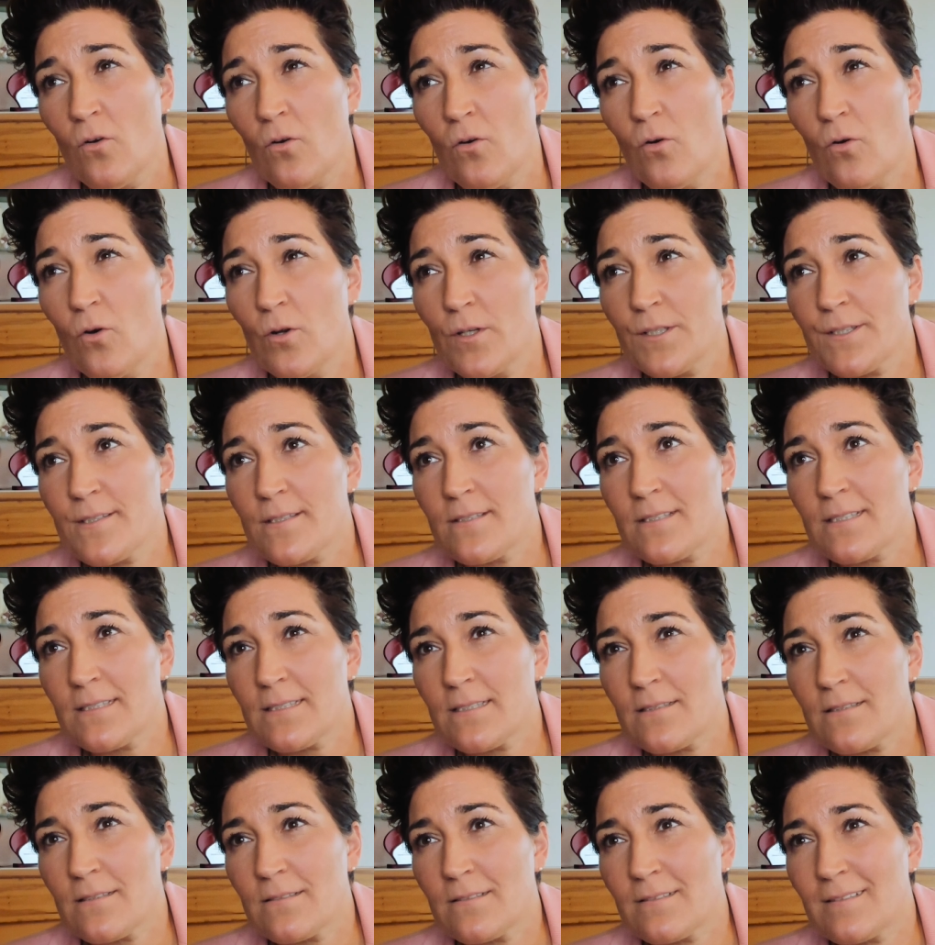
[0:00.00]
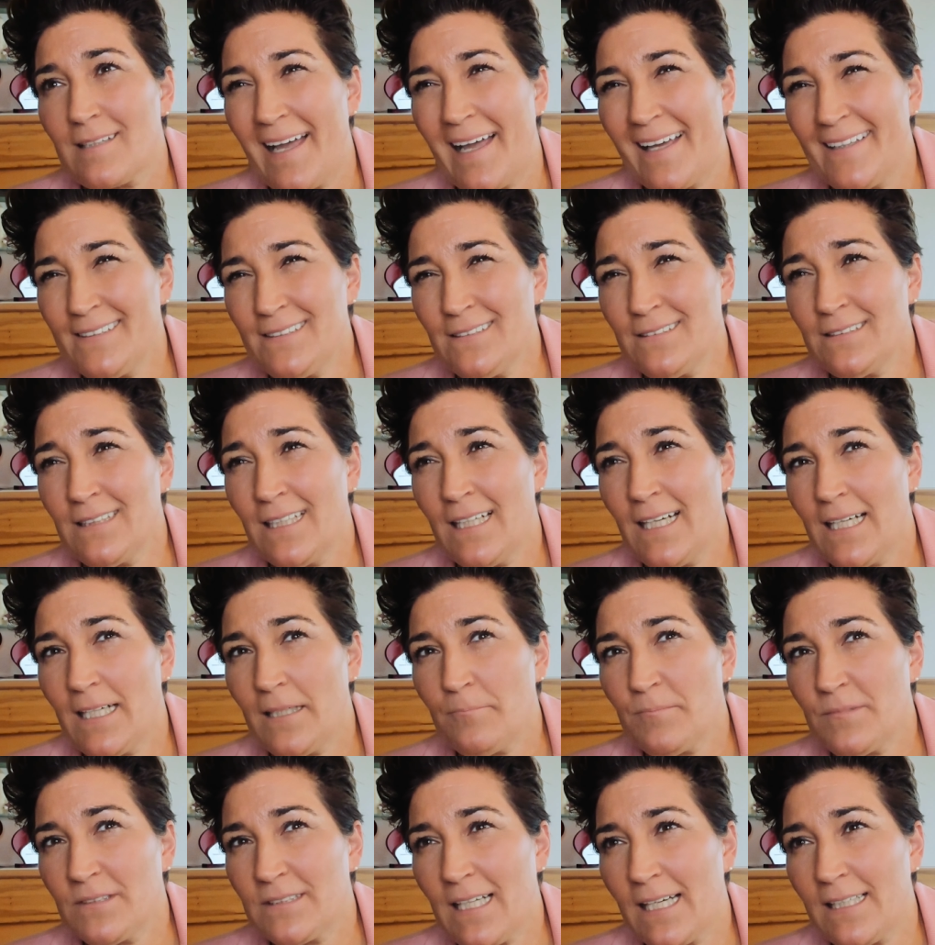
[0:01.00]
Und dann
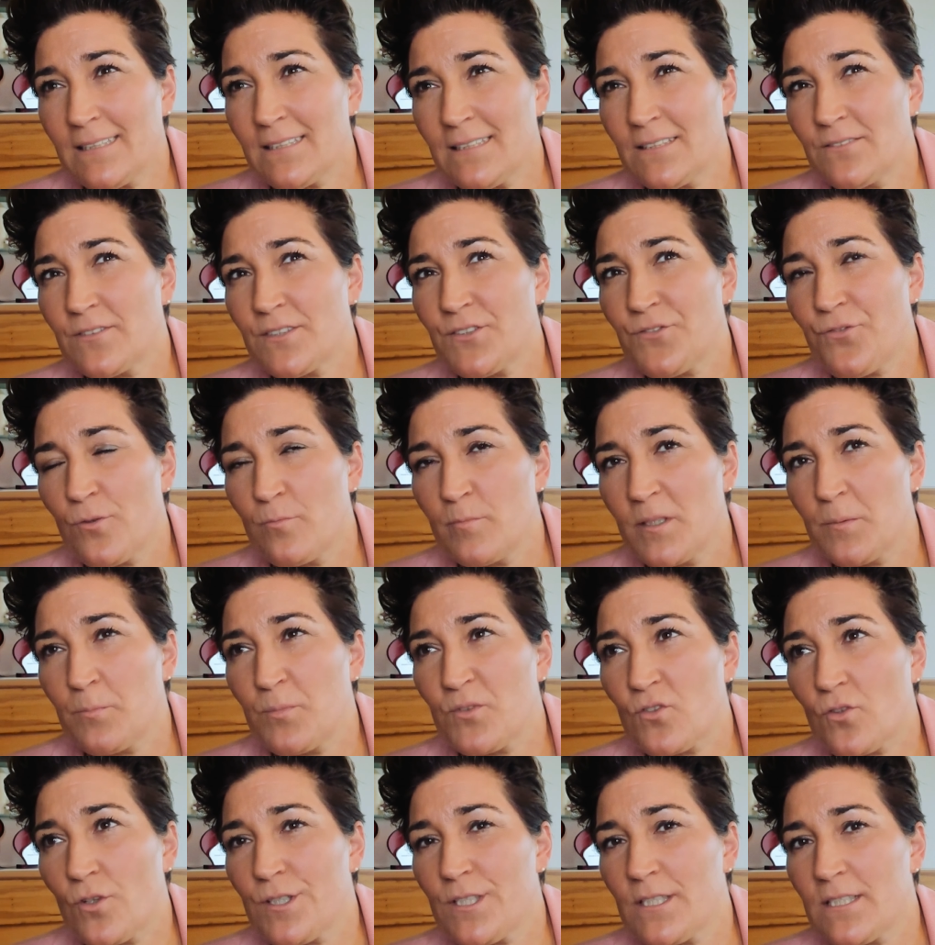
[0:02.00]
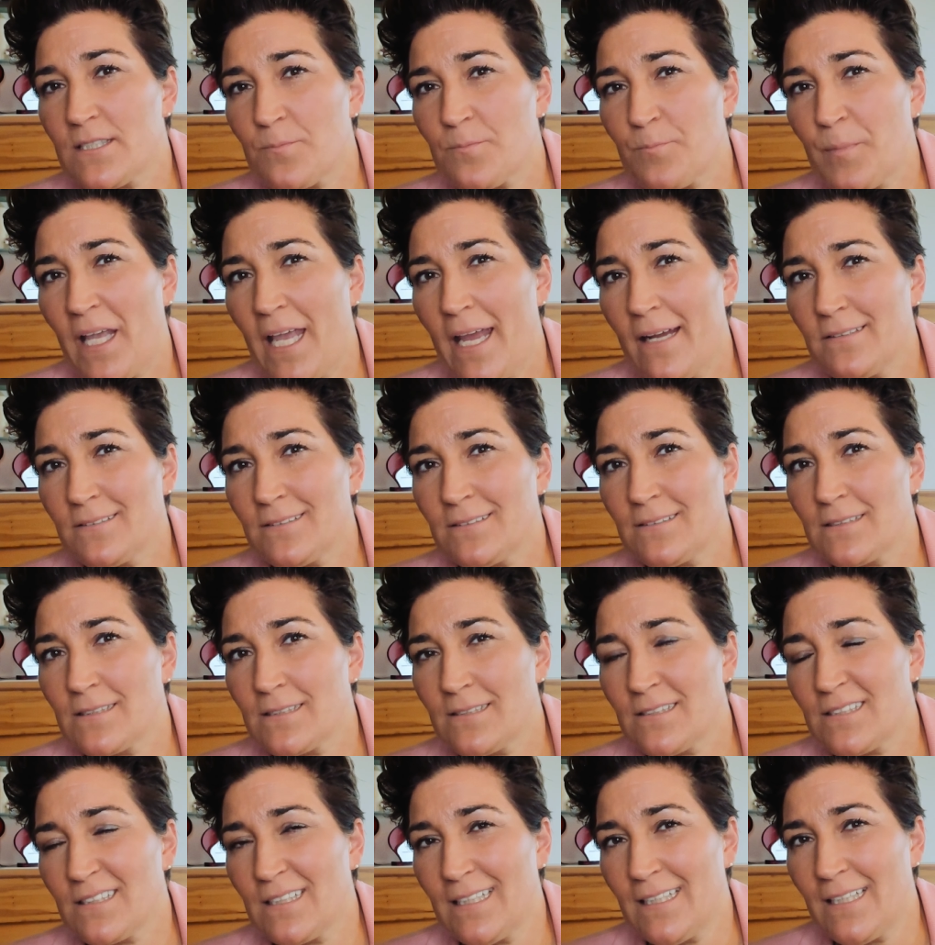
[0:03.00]
kam das, was für mich bis heute das Prägendste
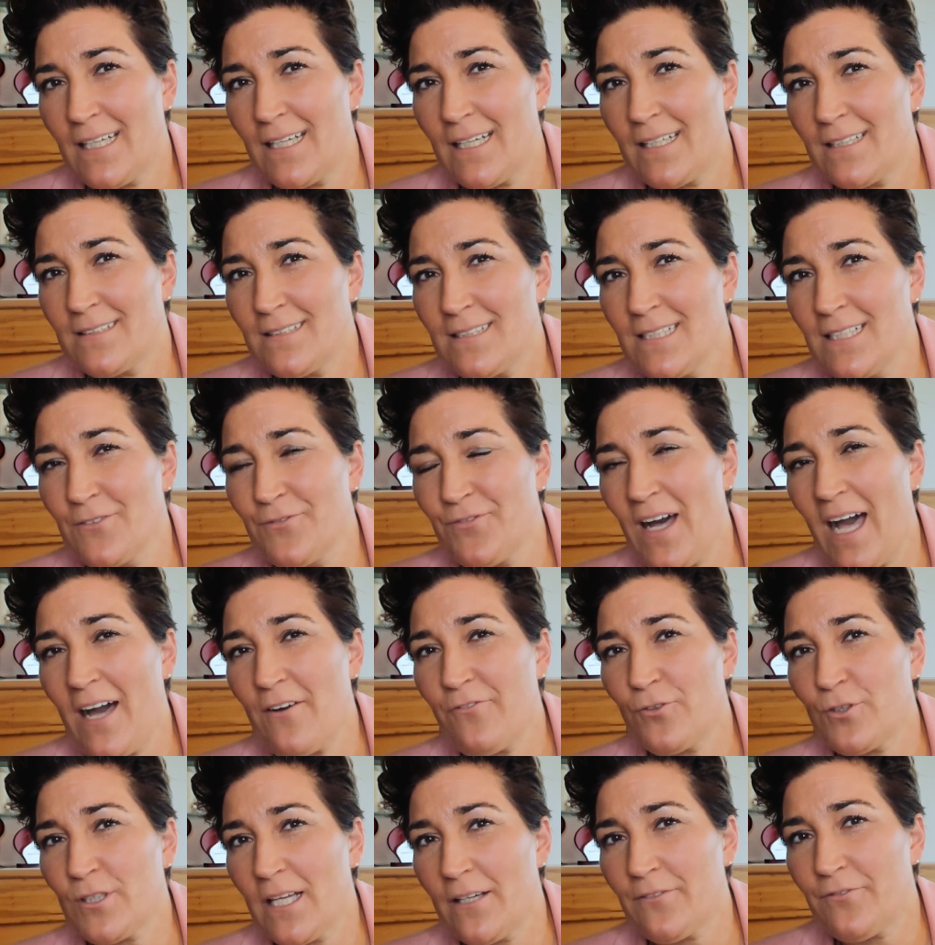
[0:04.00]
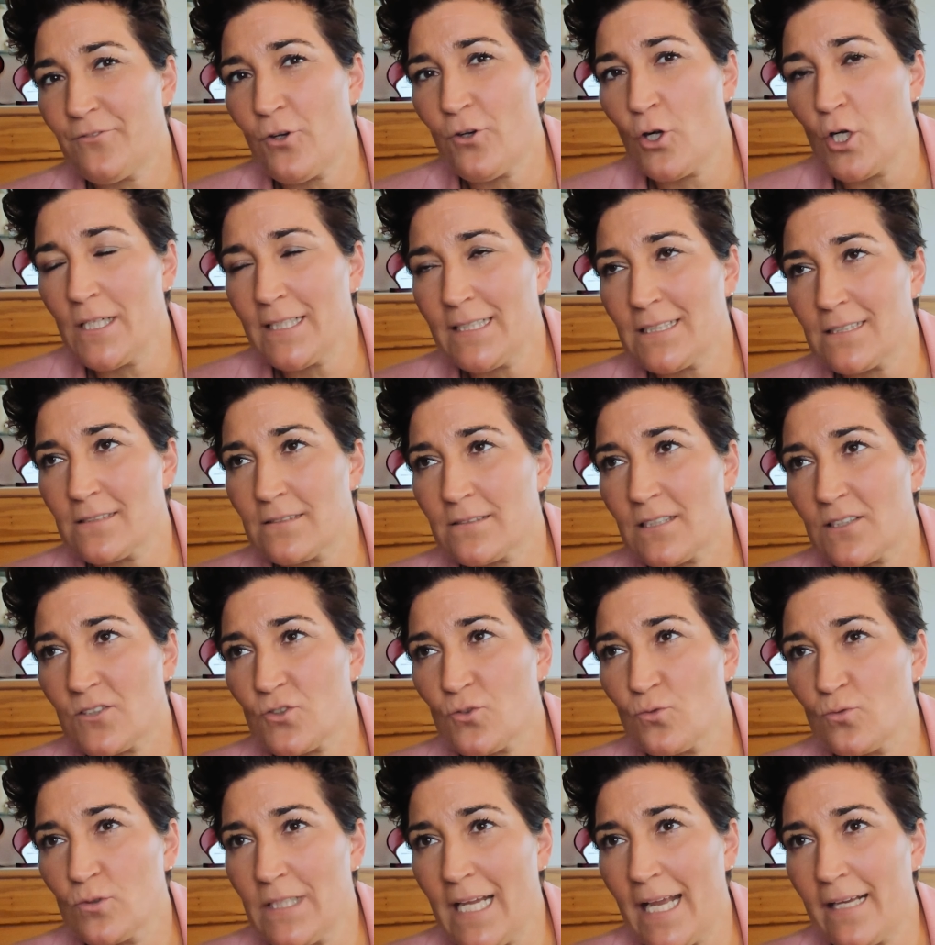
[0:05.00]
ist. Die Gefahr von Erfolg ist,
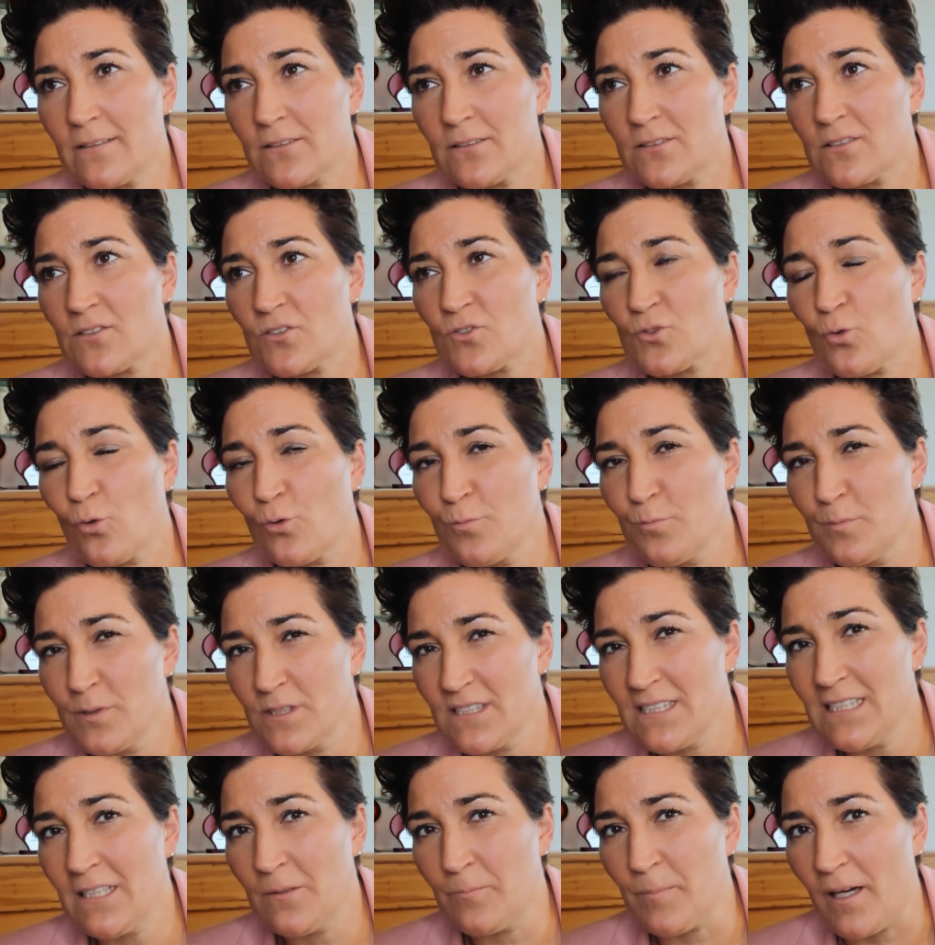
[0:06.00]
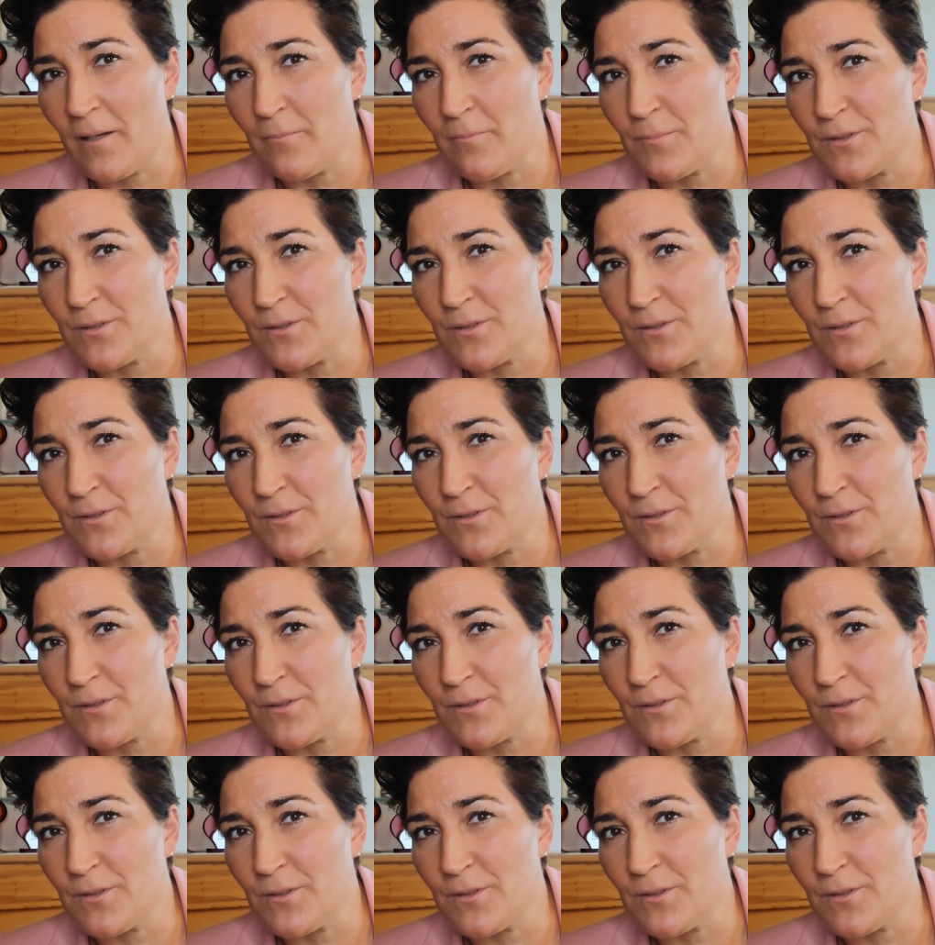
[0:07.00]
dass du denkst, dass du unbesiegbar